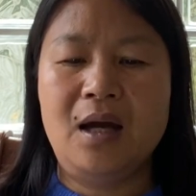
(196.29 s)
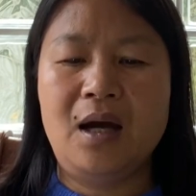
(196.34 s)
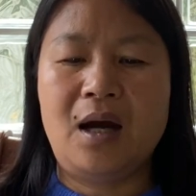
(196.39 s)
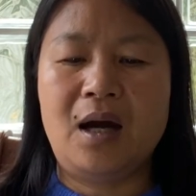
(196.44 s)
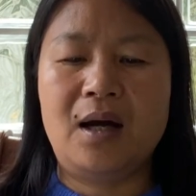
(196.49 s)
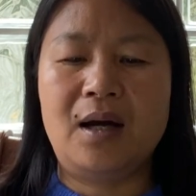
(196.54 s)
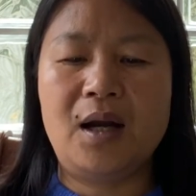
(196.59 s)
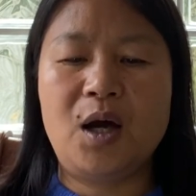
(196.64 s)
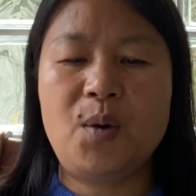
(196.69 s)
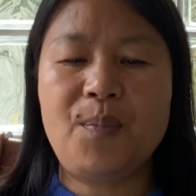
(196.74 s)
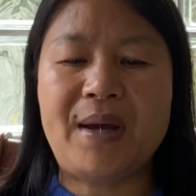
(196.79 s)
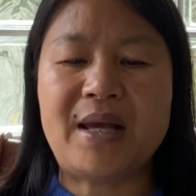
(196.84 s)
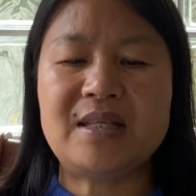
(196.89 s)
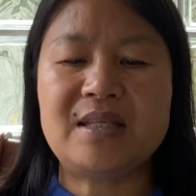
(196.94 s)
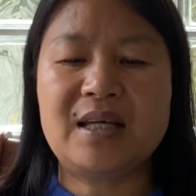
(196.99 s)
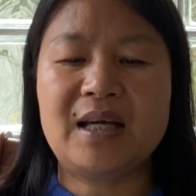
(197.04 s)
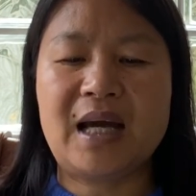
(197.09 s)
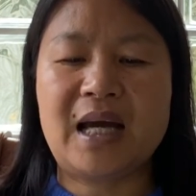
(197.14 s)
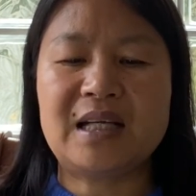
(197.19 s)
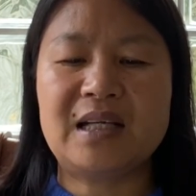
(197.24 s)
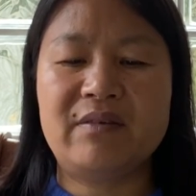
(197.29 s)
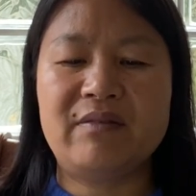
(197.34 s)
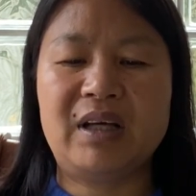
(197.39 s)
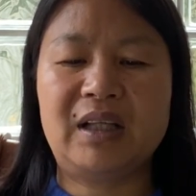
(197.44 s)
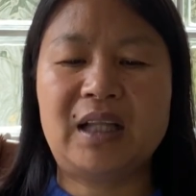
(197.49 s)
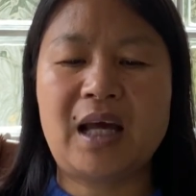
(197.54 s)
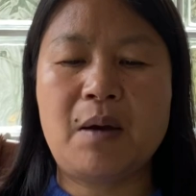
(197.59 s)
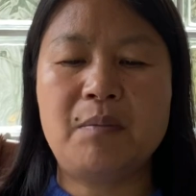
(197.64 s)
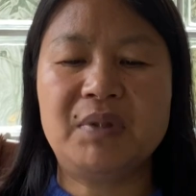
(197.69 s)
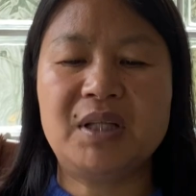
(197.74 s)
而老百姓还认
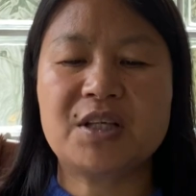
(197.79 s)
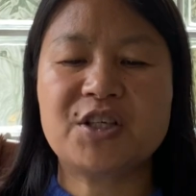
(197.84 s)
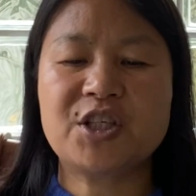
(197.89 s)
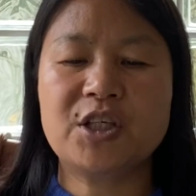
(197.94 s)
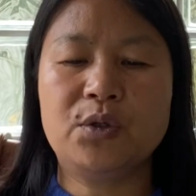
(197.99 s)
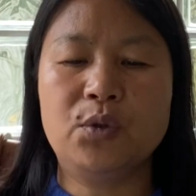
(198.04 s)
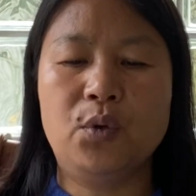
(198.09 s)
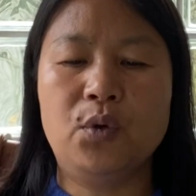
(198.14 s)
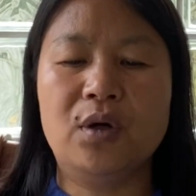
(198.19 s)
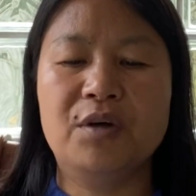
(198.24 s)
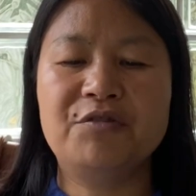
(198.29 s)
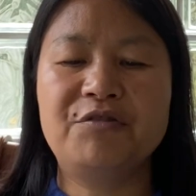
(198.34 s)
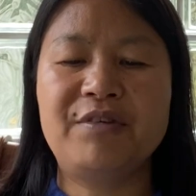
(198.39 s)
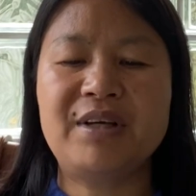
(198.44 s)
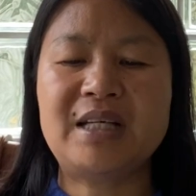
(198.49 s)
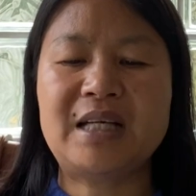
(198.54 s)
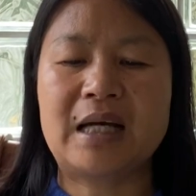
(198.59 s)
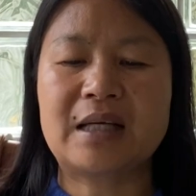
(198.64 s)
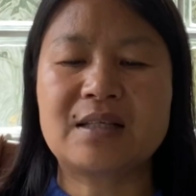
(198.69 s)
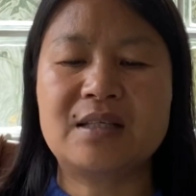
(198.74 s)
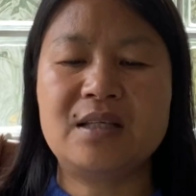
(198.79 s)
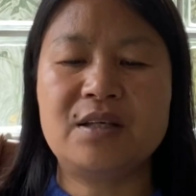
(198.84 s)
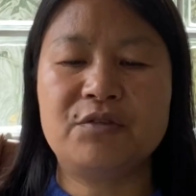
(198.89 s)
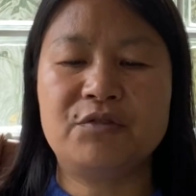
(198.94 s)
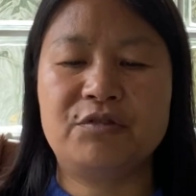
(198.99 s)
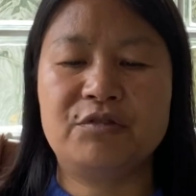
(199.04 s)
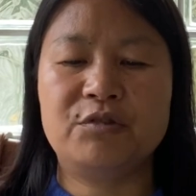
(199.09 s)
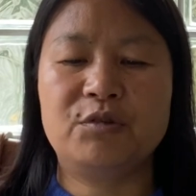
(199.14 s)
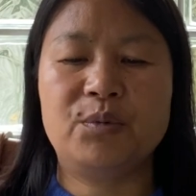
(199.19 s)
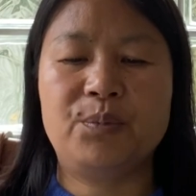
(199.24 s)
为他们的生活非常
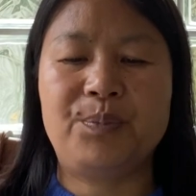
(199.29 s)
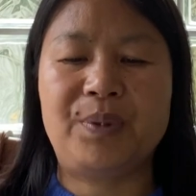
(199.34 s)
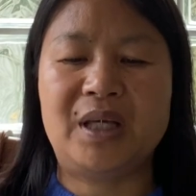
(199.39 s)
幸福，